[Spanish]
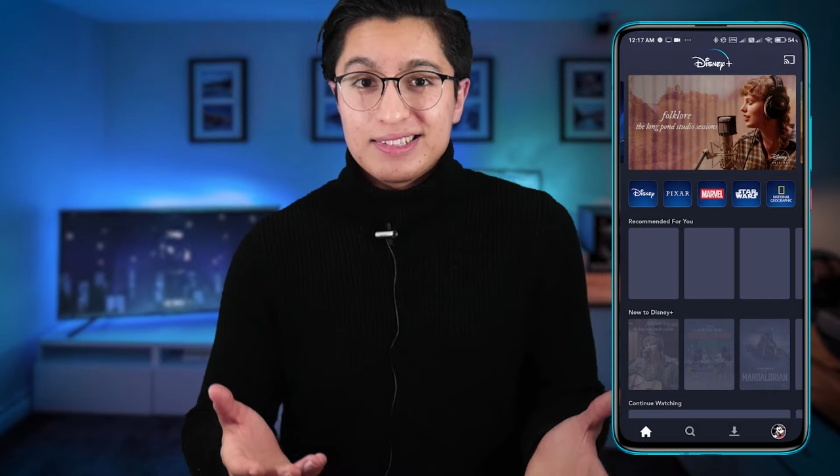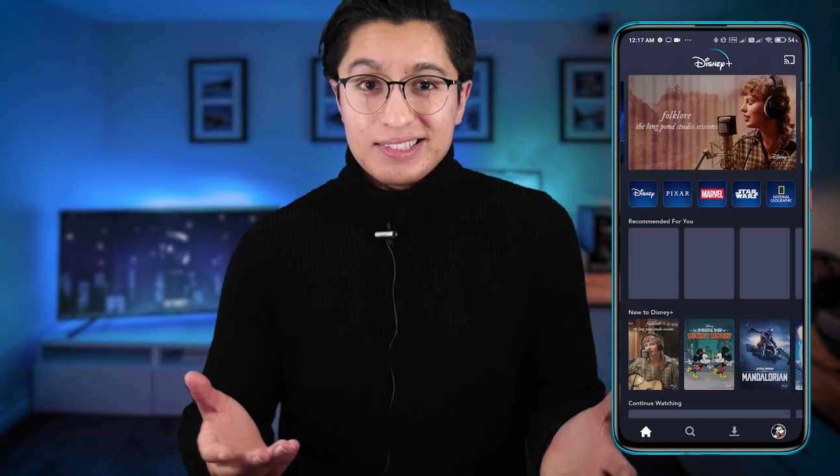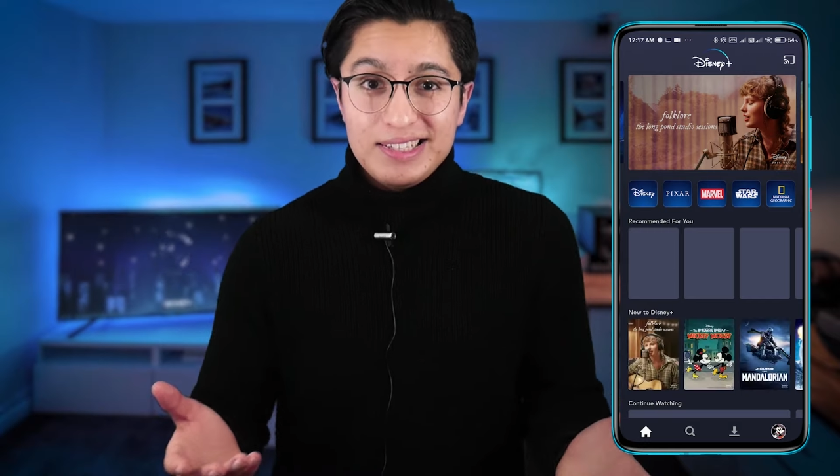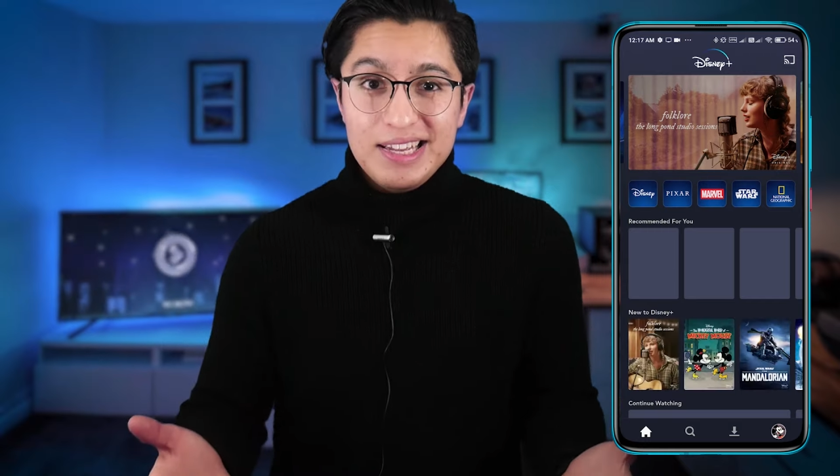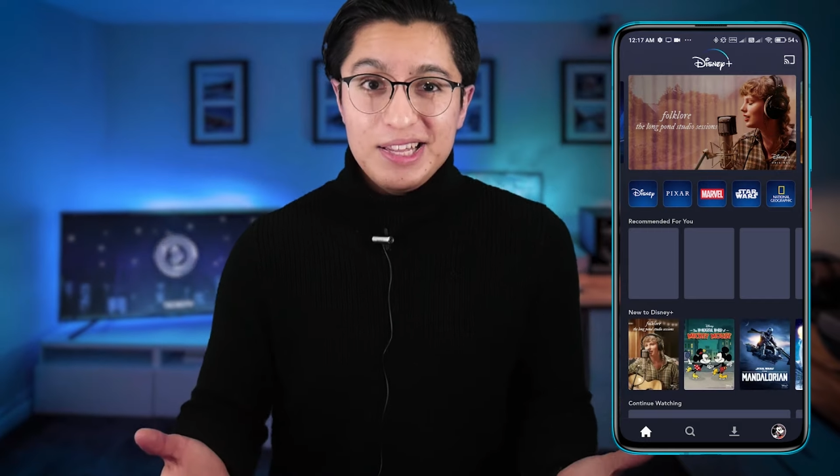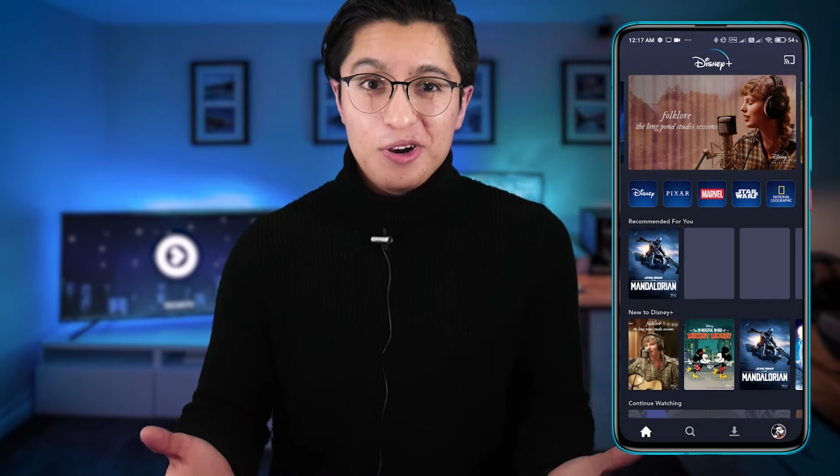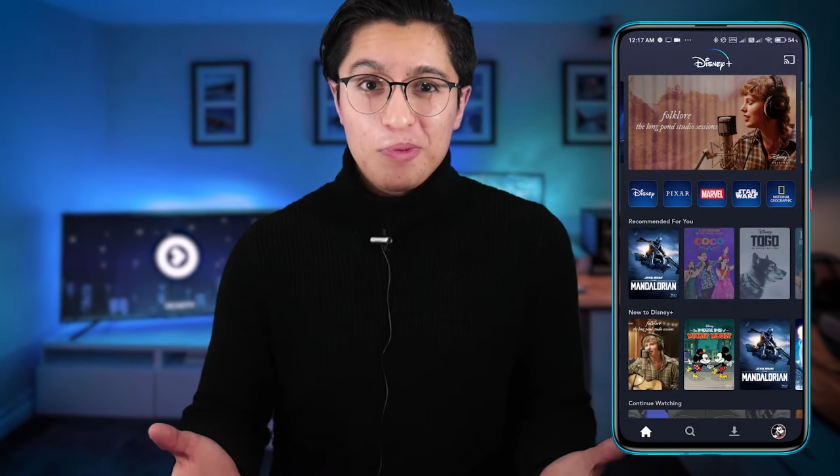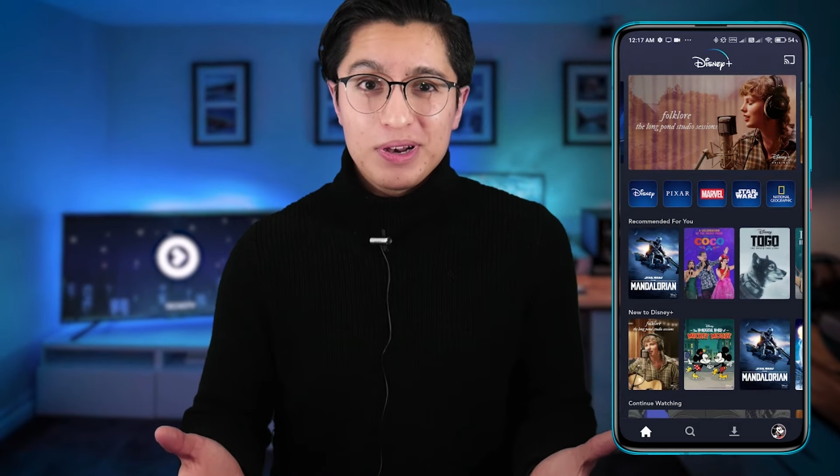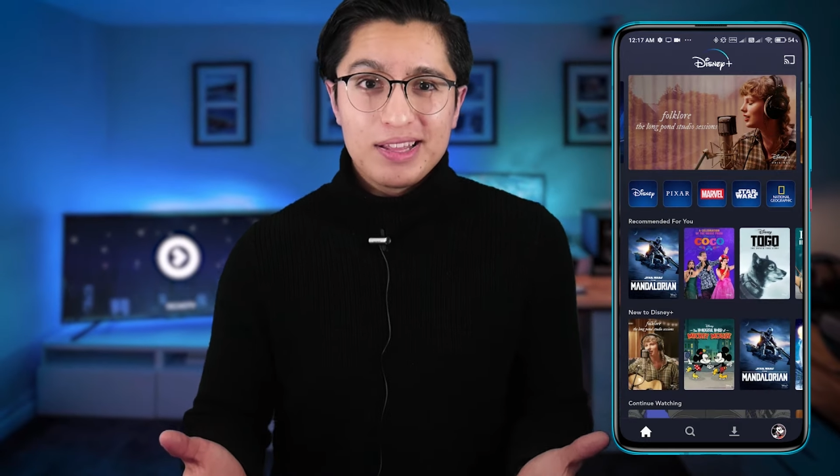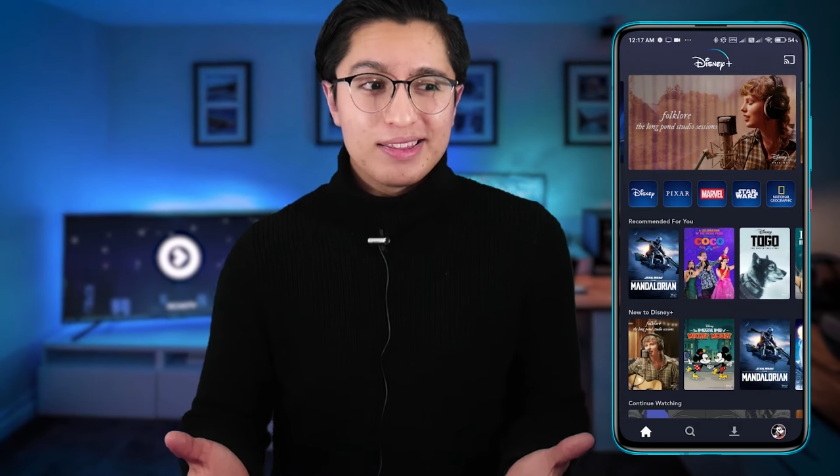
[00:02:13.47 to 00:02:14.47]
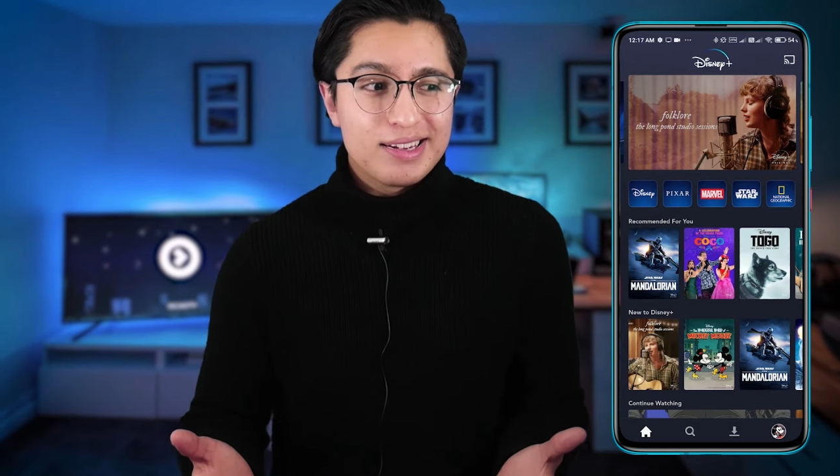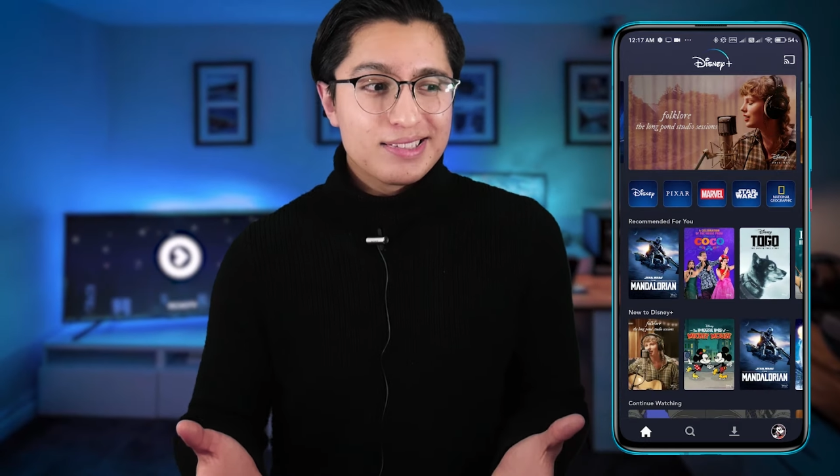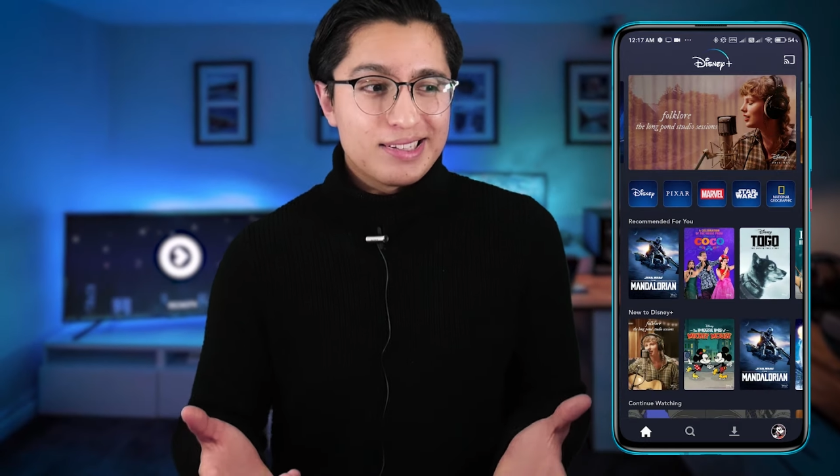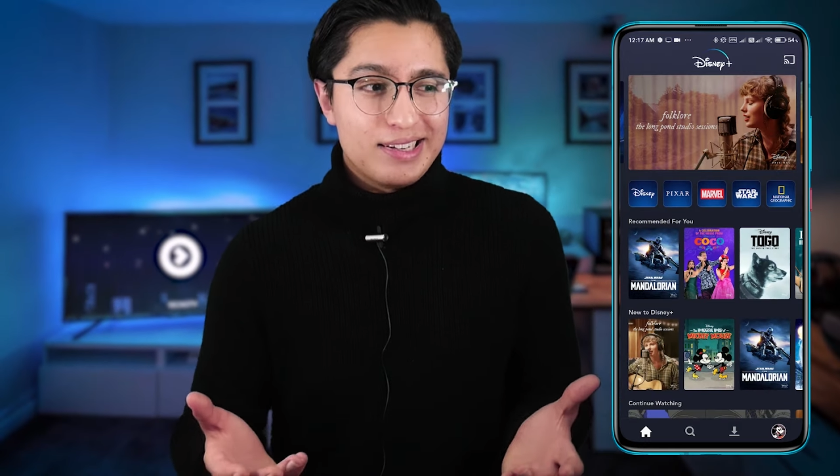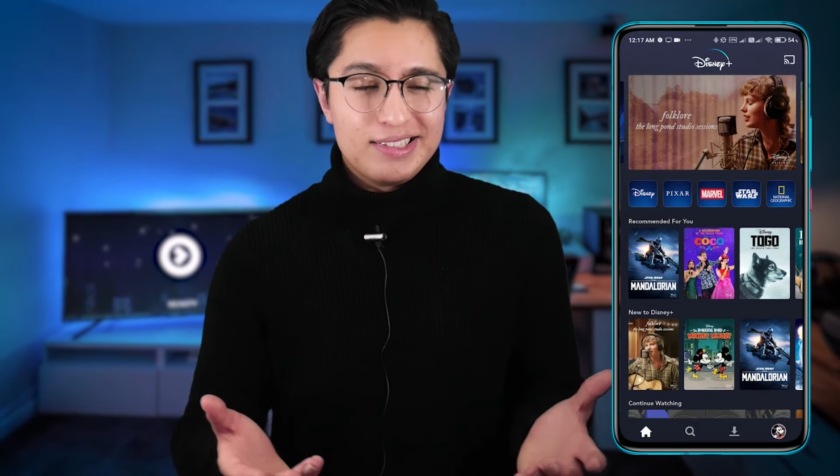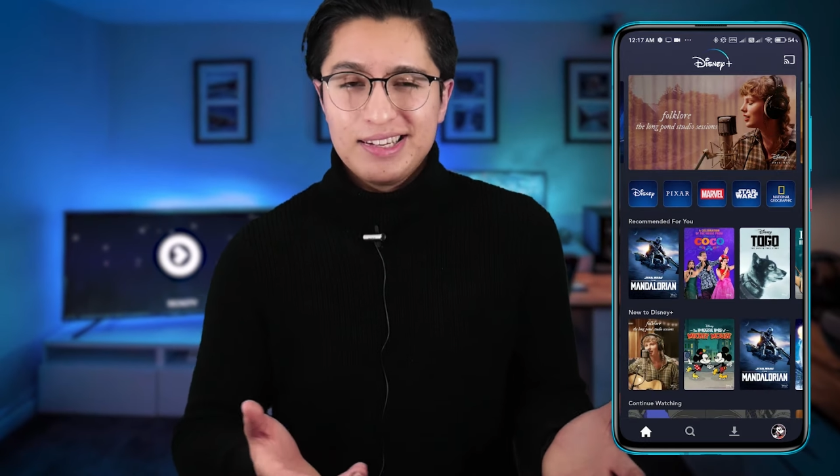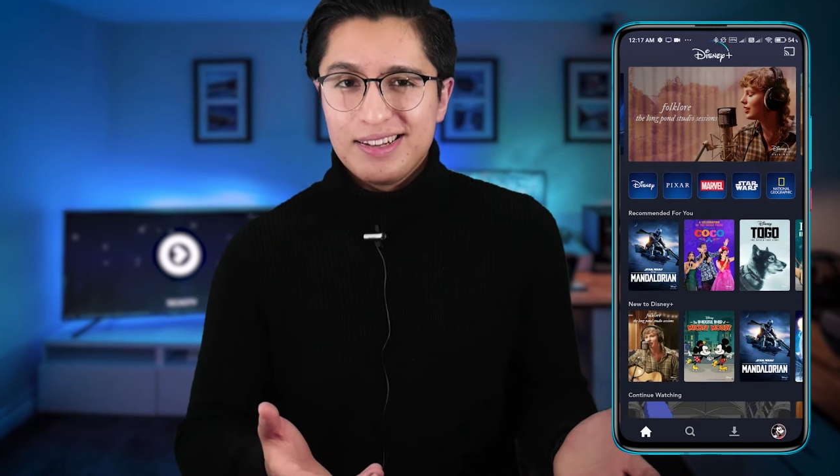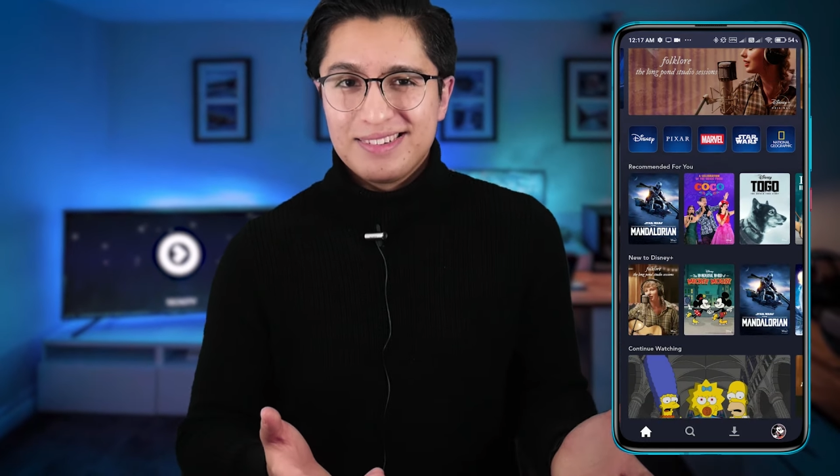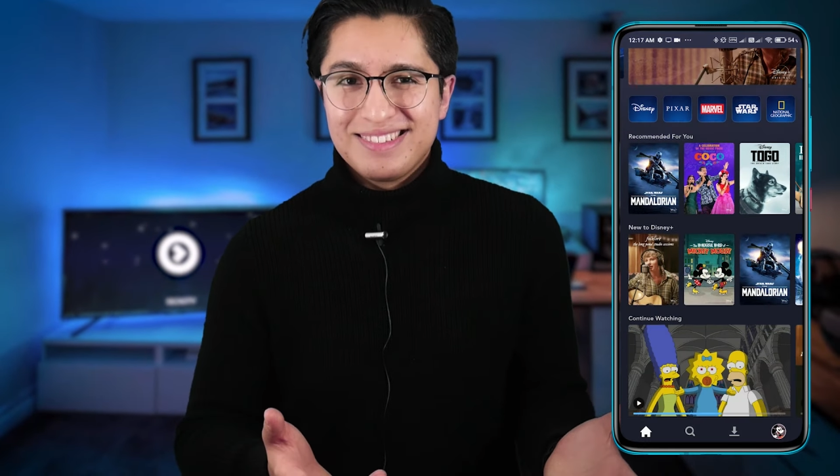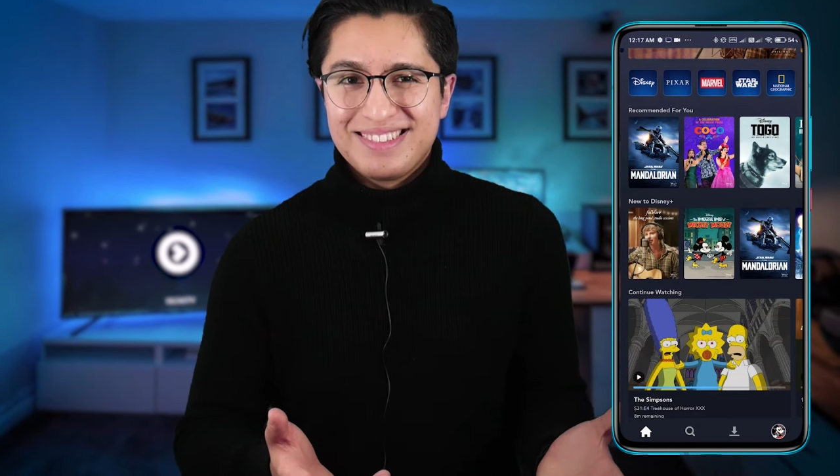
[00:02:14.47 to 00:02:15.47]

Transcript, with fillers: sin inconvenientes y sí,